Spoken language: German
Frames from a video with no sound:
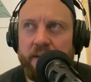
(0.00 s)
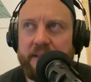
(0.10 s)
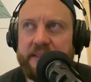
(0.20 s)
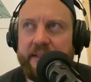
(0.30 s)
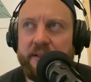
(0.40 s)

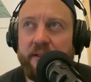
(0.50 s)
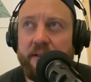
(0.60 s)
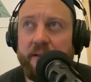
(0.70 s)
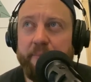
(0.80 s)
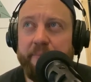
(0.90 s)
dass jeder
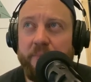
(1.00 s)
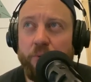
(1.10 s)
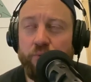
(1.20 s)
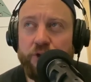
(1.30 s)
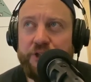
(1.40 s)
ein
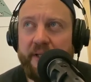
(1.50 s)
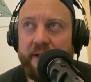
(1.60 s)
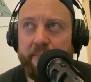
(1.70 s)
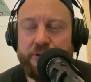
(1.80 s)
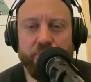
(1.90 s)

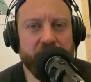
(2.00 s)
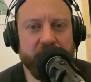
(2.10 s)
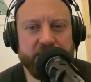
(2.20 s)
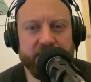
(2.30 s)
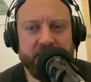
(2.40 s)
unterschiedliche
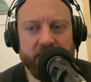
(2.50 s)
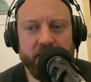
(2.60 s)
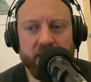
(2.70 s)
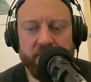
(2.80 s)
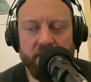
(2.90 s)

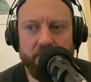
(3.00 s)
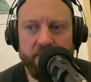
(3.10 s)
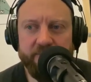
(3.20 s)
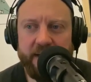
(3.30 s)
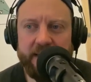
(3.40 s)
Persönlichkeitsfacetten hat, weil
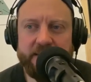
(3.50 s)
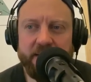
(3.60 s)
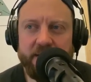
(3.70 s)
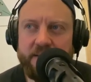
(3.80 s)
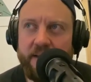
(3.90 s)
man verhält
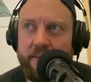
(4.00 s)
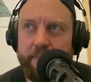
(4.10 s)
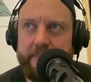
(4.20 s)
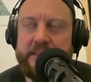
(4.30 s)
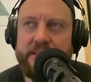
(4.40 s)
sich jetzt in
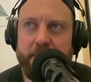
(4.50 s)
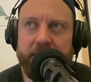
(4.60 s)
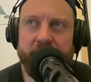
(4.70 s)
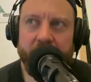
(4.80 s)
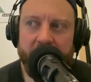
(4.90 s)
einem
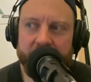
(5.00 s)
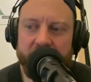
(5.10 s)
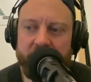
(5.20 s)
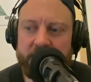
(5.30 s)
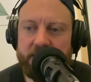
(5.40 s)
Business-Meeting
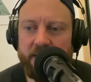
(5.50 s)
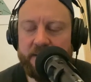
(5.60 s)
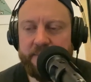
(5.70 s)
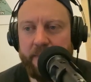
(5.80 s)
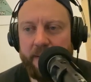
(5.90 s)
anders
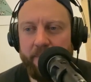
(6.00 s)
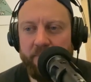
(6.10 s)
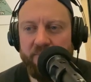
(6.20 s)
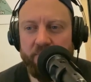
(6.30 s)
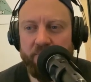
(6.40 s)
als
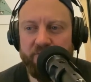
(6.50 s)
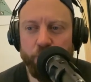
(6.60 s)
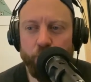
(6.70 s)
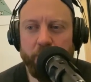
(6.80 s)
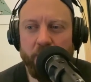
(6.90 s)
beim
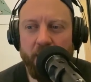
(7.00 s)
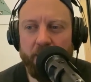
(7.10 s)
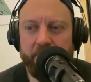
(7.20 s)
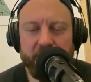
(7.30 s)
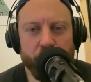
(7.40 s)
football
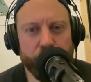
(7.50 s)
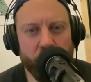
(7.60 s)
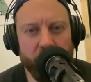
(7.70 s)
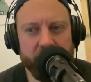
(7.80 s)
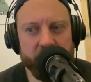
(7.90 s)
Footballabend mit den
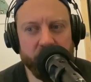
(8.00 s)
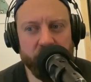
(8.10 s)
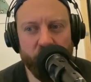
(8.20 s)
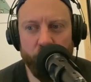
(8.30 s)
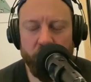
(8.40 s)

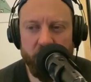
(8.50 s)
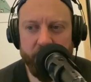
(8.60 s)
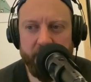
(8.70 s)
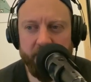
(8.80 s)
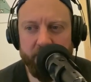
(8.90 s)
Freunden oder
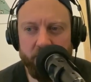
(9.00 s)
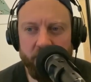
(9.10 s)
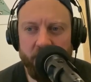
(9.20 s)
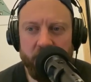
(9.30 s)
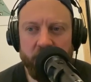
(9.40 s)

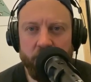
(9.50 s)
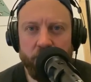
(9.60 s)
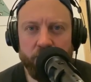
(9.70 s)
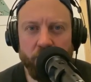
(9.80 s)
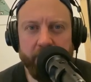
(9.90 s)
beim
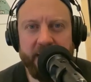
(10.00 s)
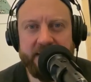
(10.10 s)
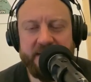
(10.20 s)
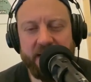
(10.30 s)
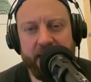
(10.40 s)
Romantic